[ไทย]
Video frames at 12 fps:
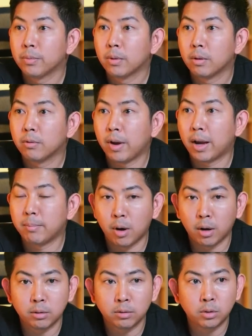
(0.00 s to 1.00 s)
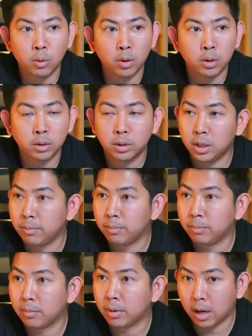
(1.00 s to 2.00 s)
แฟนบอลโซน ทีม
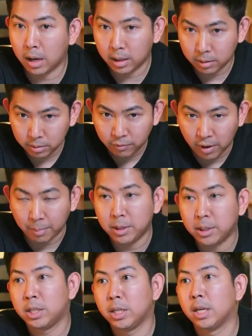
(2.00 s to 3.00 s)
ฝั่ง BG